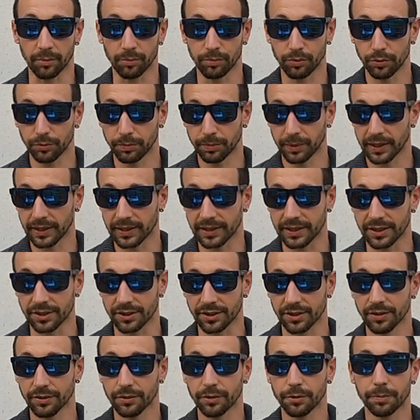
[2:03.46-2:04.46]
la plupart des
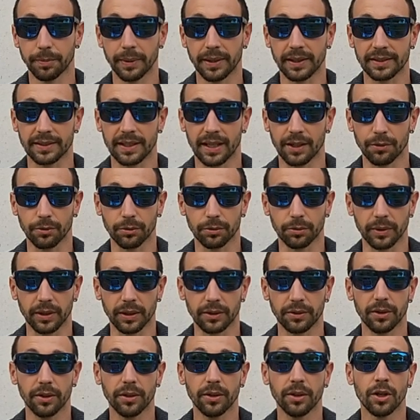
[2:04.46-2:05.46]
gens ne passent à
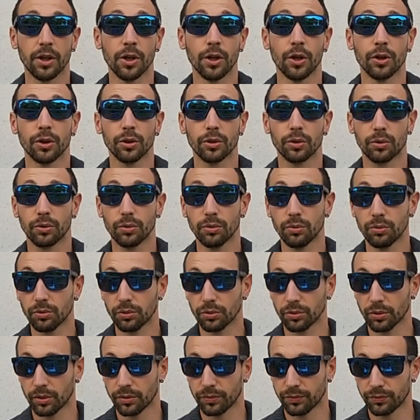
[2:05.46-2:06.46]
l'auto-école
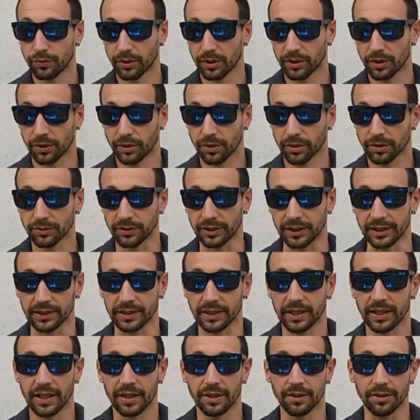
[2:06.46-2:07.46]
qu'une seule fois dans leur
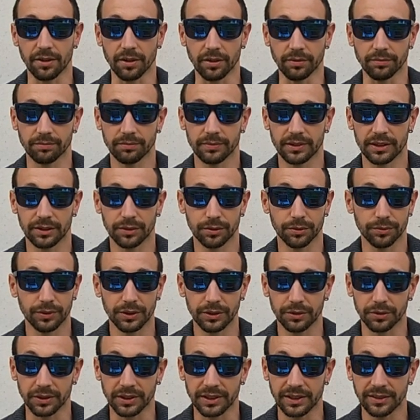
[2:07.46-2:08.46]
vie. Alors, il
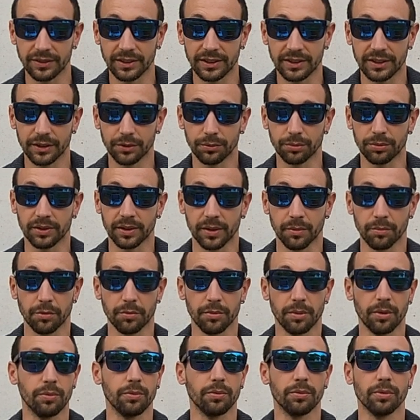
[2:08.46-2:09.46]
suffit de diviser tout
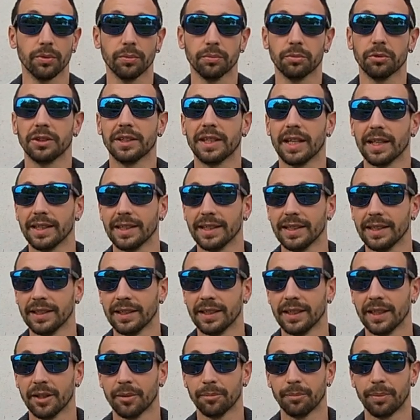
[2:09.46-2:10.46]
simplement le nombre
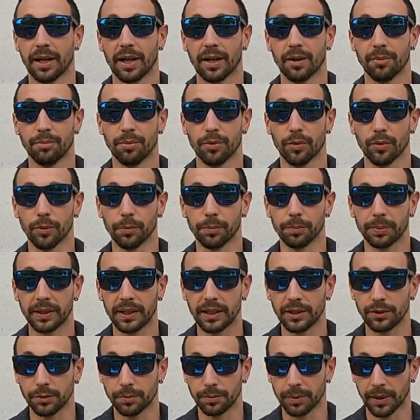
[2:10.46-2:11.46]
d'années par rapport au
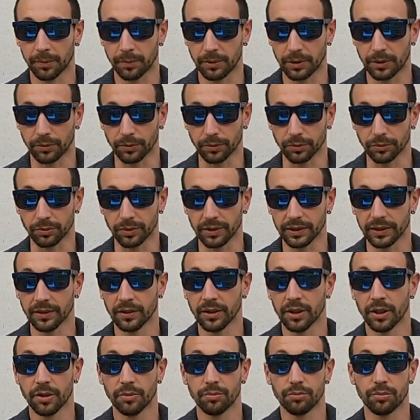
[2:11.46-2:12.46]
prix du permis de
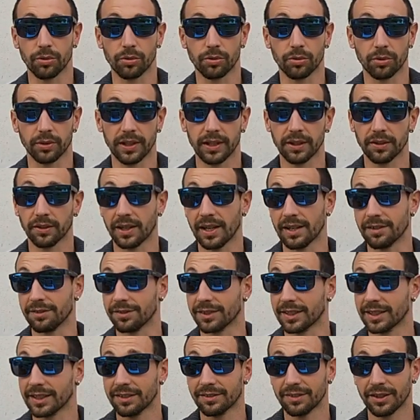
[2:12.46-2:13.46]
conduire pour connaître la
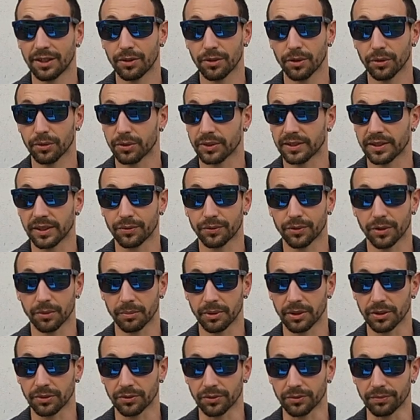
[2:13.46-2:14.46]
vraie valeur de sa
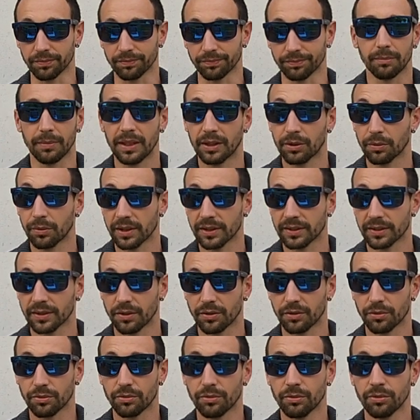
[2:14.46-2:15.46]
formation.
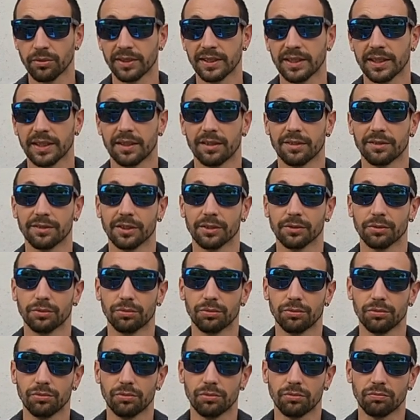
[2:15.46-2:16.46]
1300 euros, c'est avant
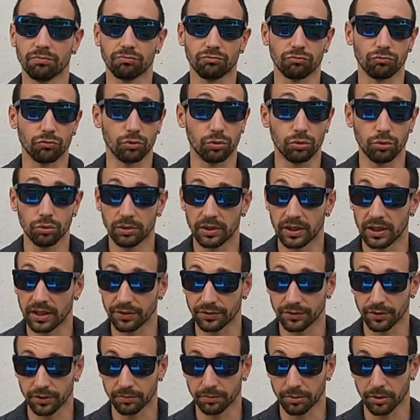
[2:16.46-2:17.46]
tout deux
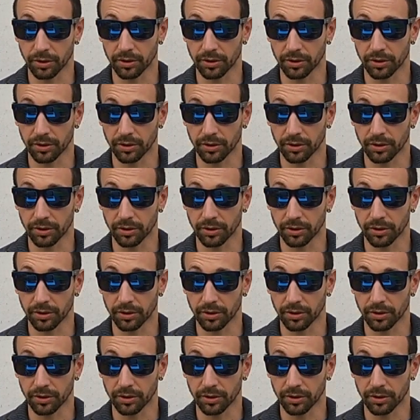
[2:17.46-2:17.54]
téléphones